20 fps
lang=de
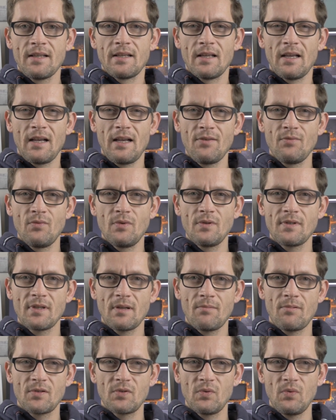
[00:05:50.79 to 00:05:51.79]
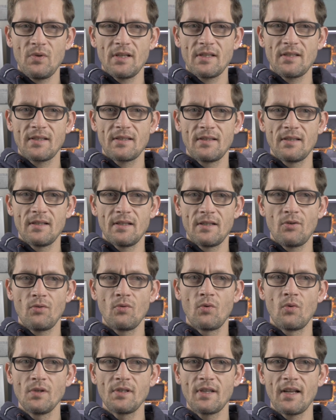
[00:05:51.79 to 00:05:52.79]
ja, nun ist es aber so, dass äh, doch
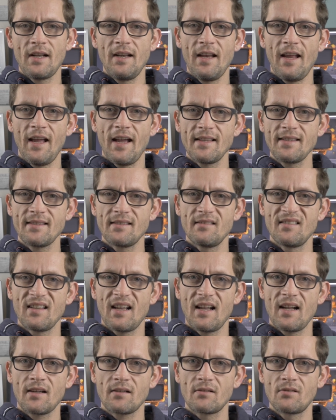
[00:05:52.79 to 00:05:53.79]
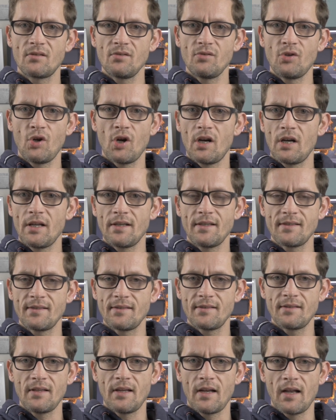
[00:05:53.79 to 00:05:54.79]
ein Großteil der Ärzte sagt, ja, das
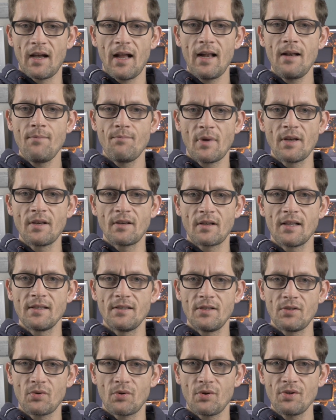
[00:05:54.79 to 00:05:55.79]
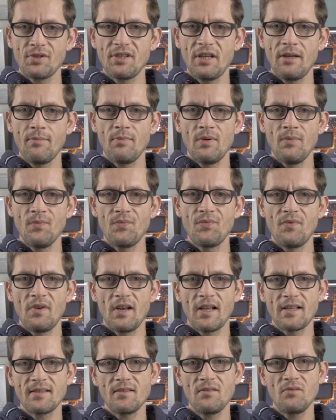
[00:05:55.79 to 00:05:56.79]
ist egal, man kann sich trotzdem impfen
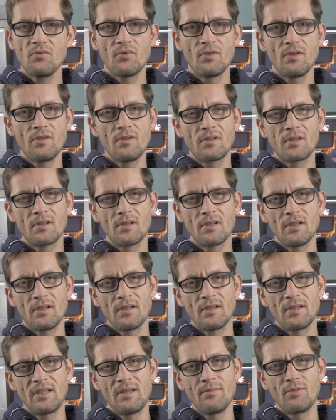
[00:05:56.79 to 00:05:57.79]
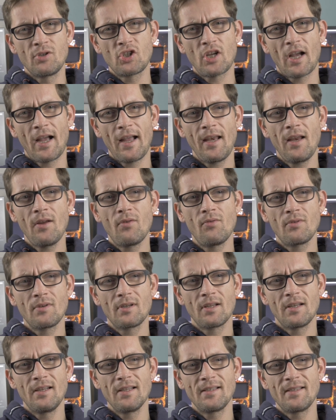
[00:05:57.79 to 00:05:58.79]
lassen und äh, die Bescheinigung
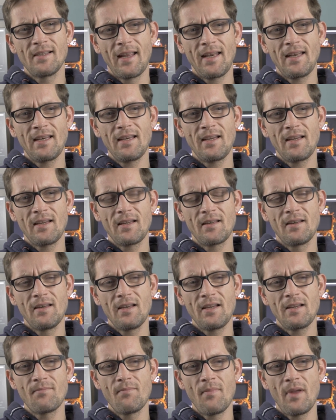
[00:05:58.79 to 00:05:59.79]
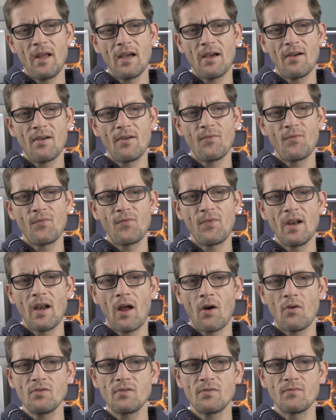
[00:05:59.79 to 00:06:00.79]
dann letztendlich nicht mehr viel
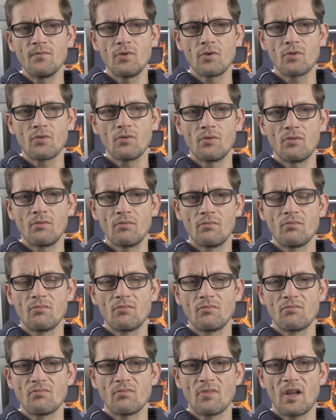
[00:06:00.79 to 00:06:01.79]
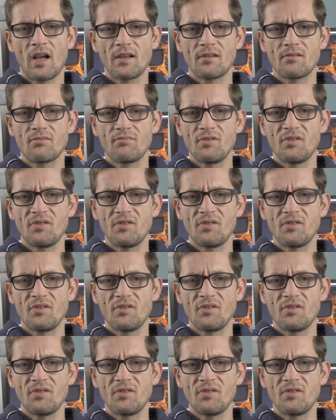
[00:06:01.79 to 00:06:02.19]
Auswirkung hat,